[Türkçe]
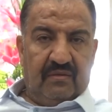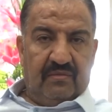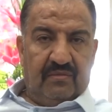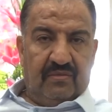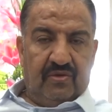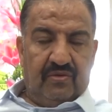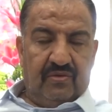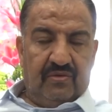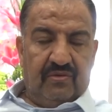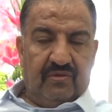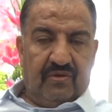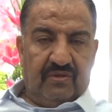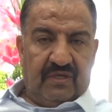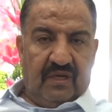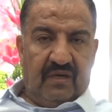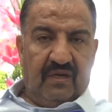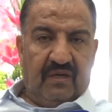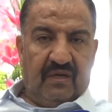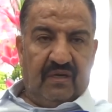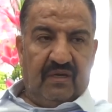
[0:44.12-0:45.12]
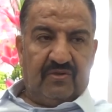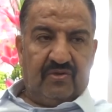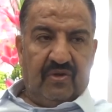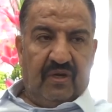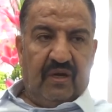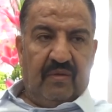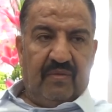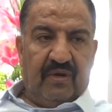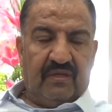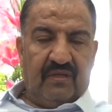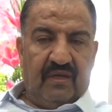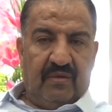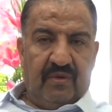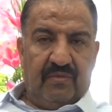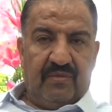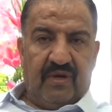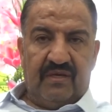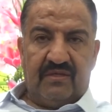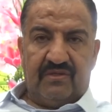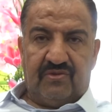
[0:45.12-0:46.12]
bunu özellikle söylemekte
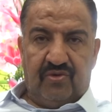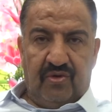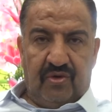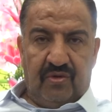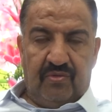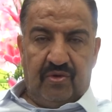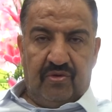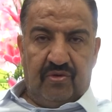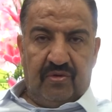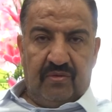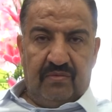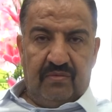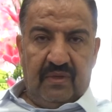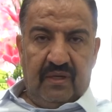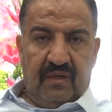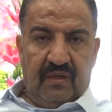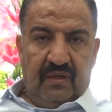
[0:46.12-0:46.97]
bir bahis görmüyorum.